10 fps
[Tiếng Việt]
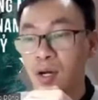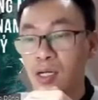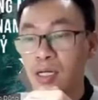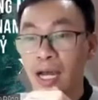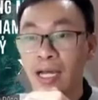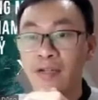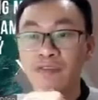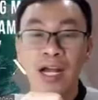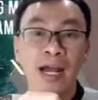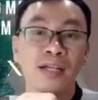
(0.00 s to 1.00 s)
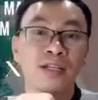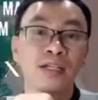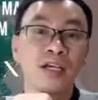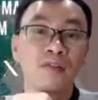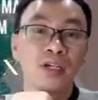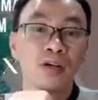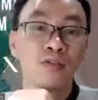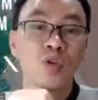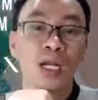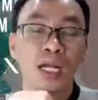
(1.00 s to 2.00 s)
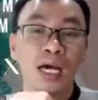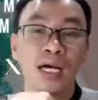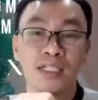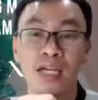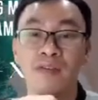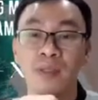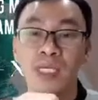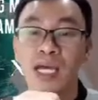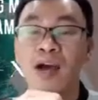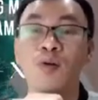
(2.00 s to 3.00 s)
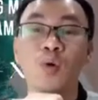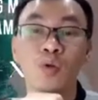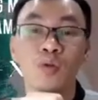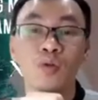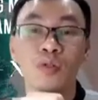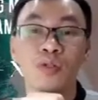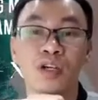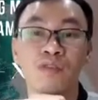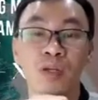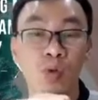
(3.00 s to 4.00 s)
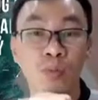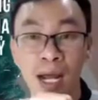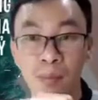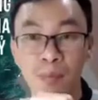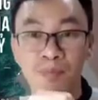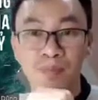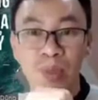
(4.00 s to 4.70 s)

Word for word: cho người anh phàn nàn rất nhiều về câu chuyện là sẽ phải bị hao hụt trong việc buôn bán